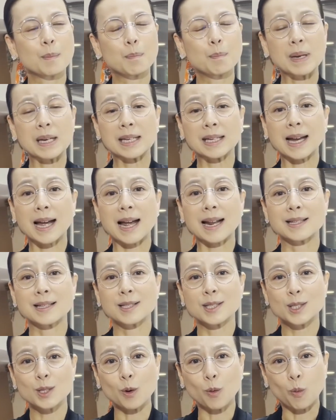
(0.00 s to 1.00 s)
เป็นการ
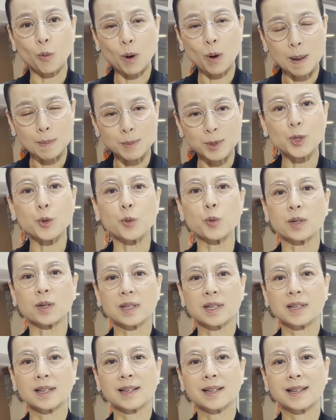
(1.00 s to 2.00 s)
ส่งความสุข
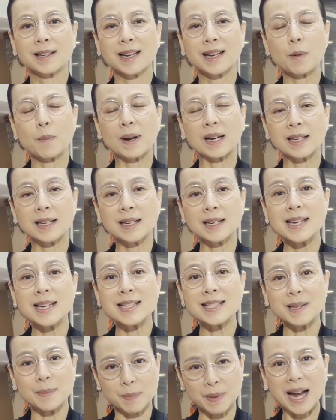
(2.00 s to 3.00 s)
ในวัน
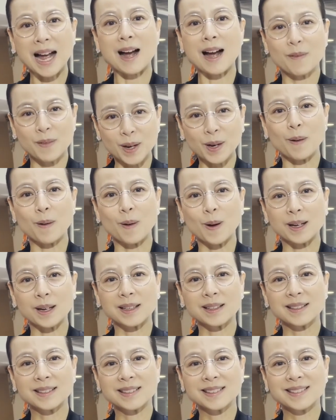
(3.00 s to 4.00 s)
ที่ 29ไว้ก่อน
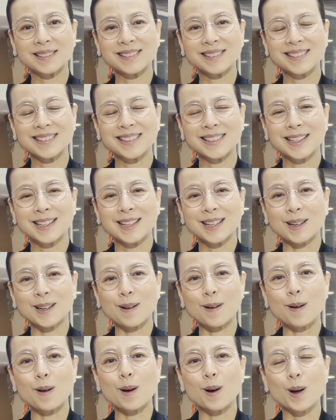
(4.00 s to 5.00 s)

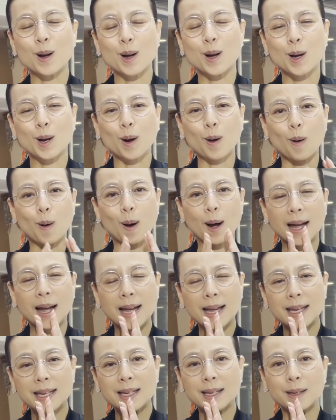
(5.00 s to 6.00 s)
ก็ขอ
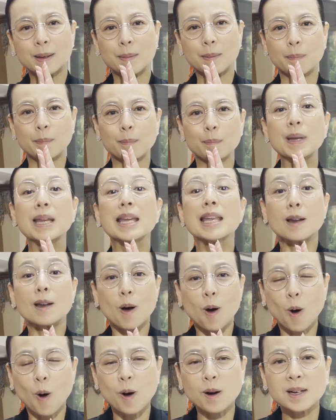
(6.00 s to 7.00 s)
ให้พี่
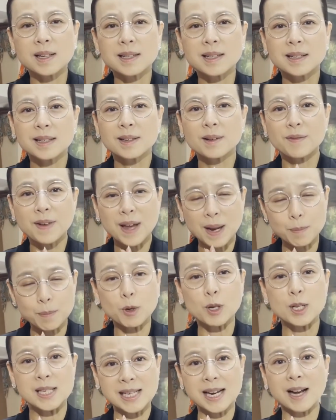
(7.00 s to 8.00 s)
น้องแฟนบ
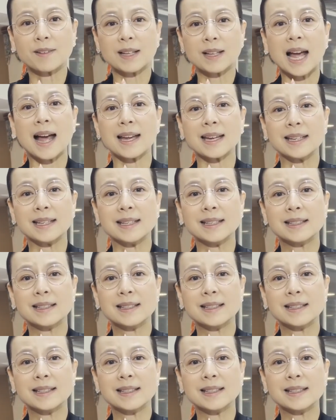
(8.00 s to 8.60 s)
อลชาวไทย